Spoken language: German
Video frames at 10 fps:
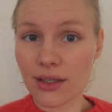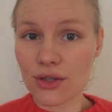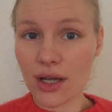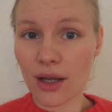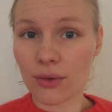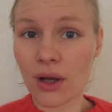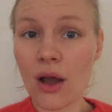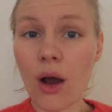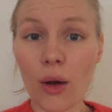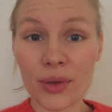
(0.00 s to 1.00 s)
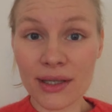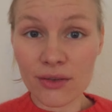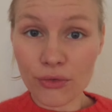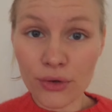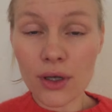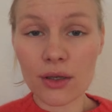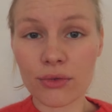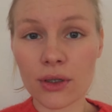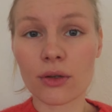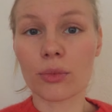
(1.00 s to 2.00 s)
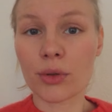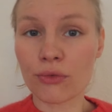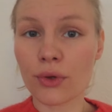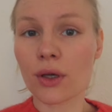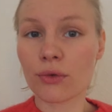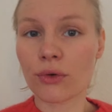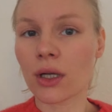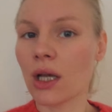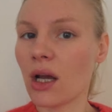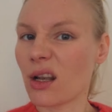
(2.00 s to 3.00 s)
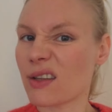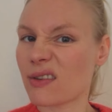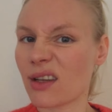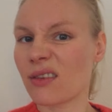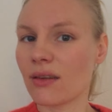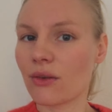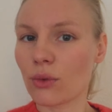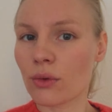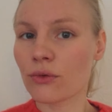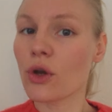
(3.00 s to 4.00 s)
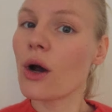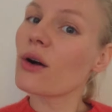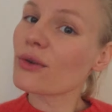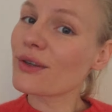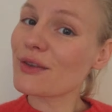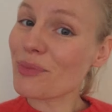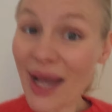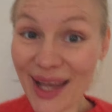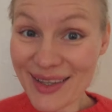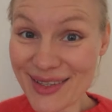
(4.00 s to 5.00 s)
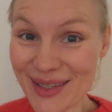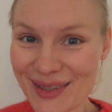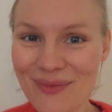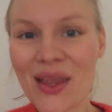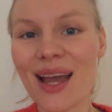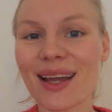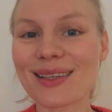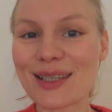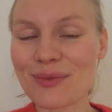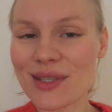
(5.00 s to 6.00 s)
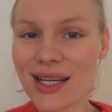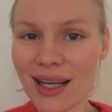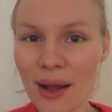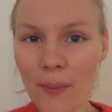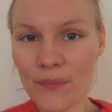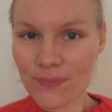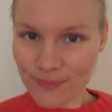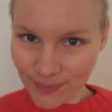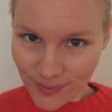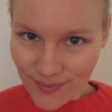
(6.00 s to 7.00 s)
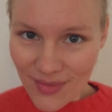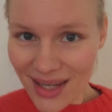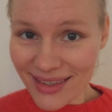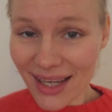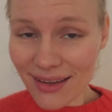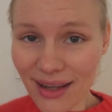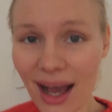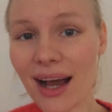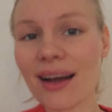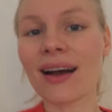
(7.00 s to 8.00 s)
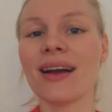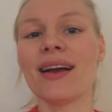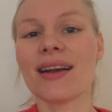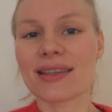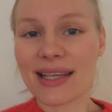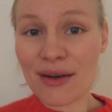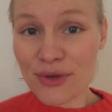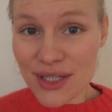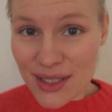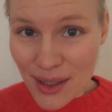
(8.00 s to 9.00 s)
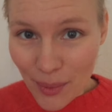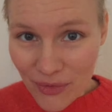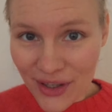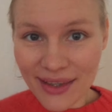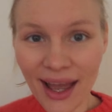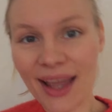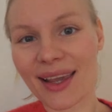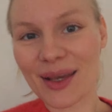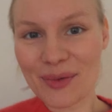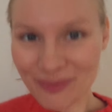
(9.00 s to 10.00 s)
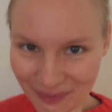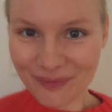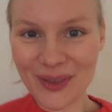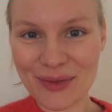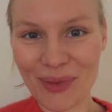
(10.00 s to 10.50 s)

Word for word: die Entscheidung, ob ihr das wirklich wollt, ob ihr wirklich wollt, dass das die Zukunft unseres Bayerns ist. In diesem Sinne, denkt nach. Servus, für dich. Bis